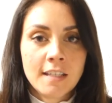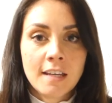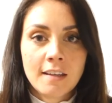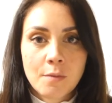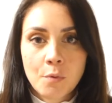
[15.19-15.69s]

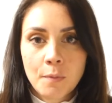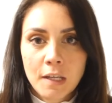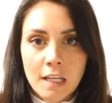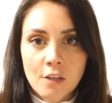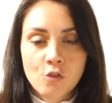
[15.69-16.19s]
ieri
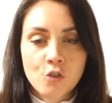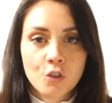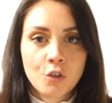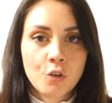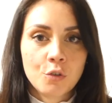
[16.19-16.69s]

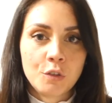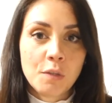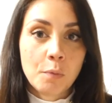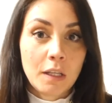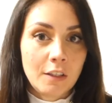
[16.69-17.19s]
pomeriggio con un
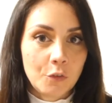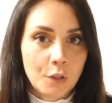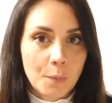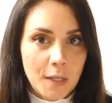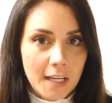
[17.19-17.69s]

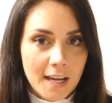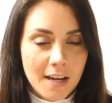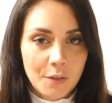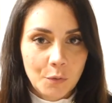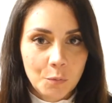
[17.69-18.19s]
imprenditore
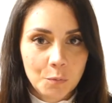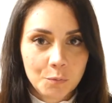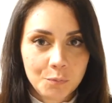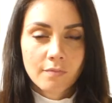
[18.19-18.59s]
americano.